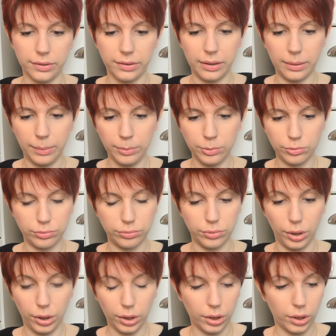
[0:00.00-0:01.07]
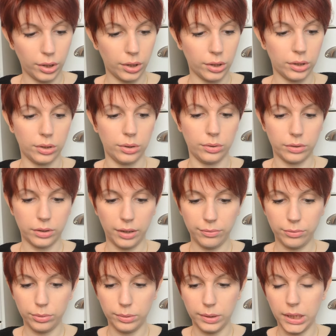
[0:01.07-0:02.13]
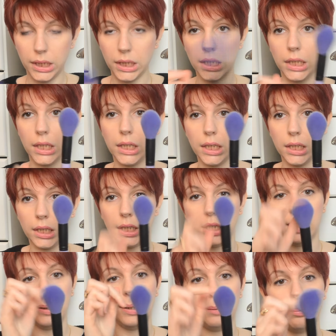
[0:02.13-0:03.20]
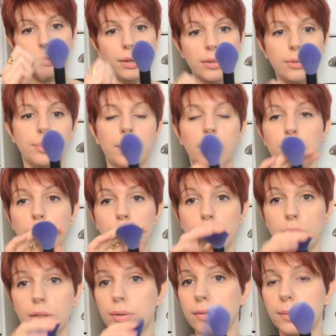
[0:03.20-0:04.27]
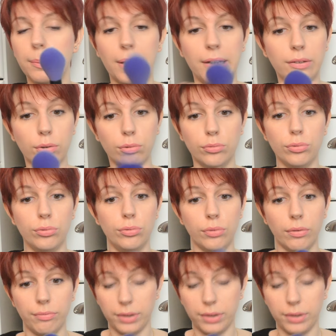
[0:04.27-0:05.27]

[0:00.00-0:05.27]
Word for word: c'est la même couleur. Donc un violet et les poils du pinceau violet. Donc c'est pareil, ils sont tous doux en